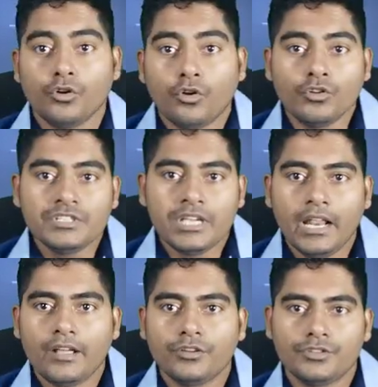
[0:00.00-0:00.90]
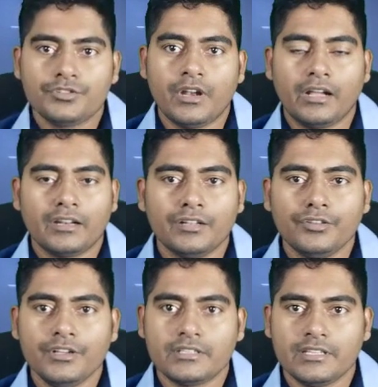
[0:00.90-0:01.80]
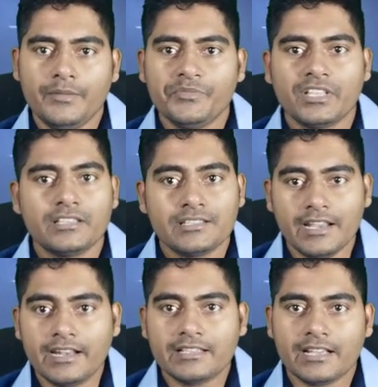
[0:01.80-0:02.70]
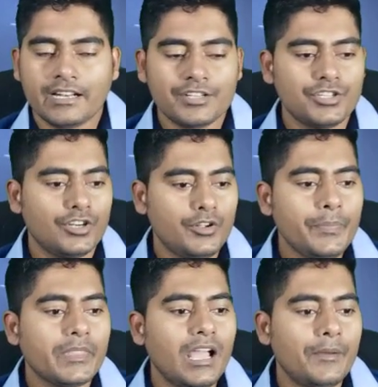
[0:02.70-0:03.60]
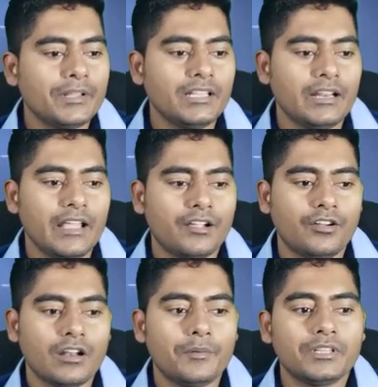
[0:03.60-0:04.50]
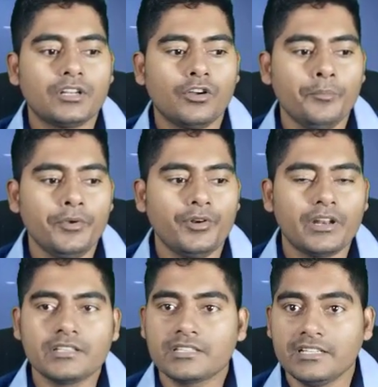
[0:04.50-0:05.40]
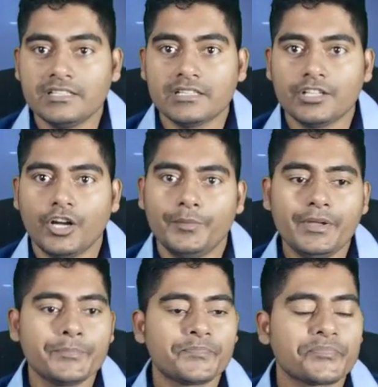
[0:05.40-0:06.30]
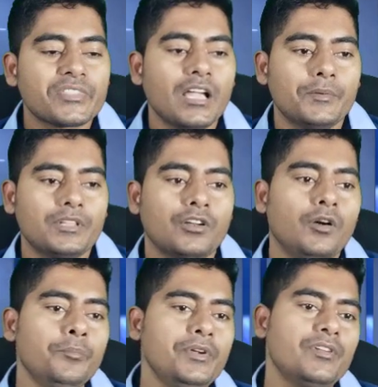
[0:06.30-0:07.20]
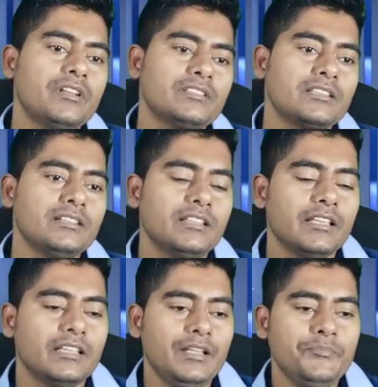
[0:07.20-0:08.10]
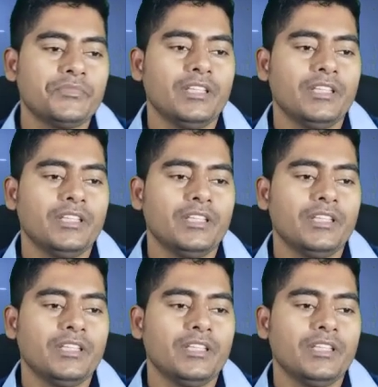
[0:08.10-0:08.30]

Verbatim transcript: তো কোন জেলায় কতজন আক্রান্ত হয়েছে সেটা জানার জন্য আমাদের এখন আমাদের কম্পিউটার স্ক্রিনে যেতে হবে আমাদের কম্পিউটার স্ক্রিন থেকে